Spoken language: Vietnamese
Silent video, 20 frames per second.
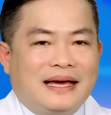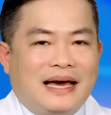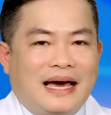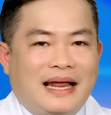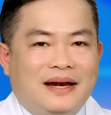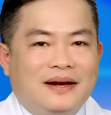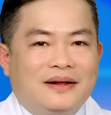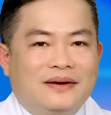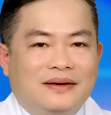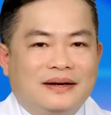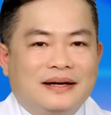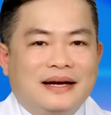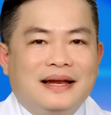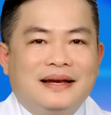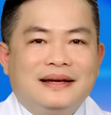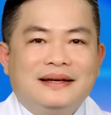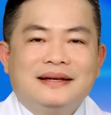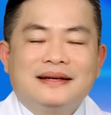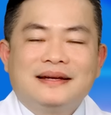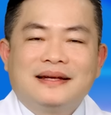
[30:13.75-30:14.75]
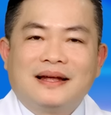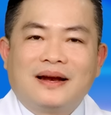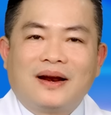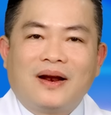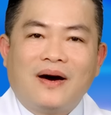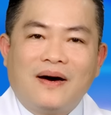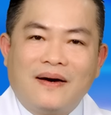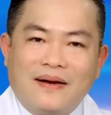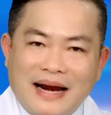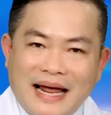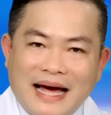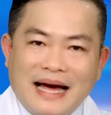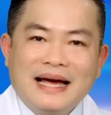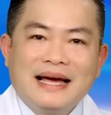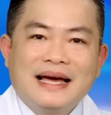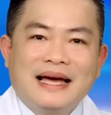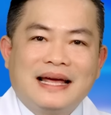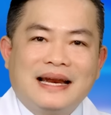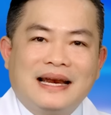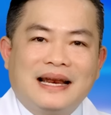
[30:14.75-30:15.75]
ảnh hưởng đến lo
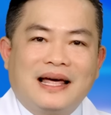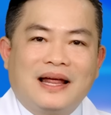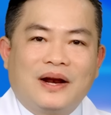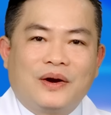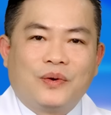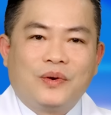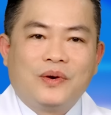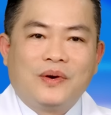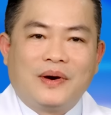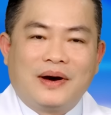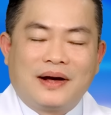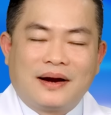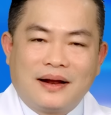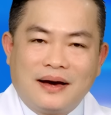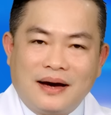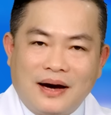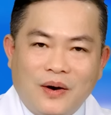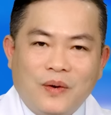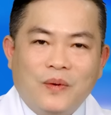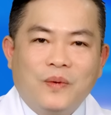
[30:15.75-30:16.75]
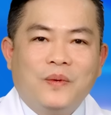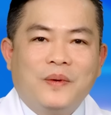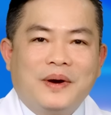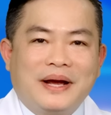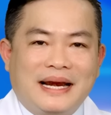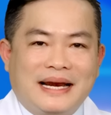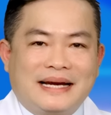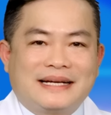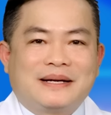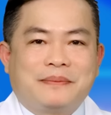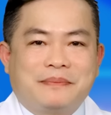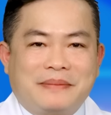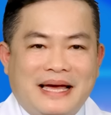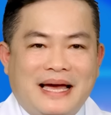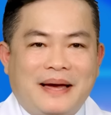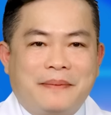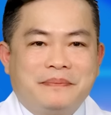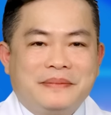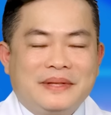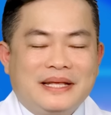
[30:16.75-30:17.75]
lắng hay là rối loạn lo âu hay là trầm
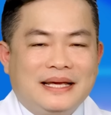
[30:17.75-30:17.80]
cảm.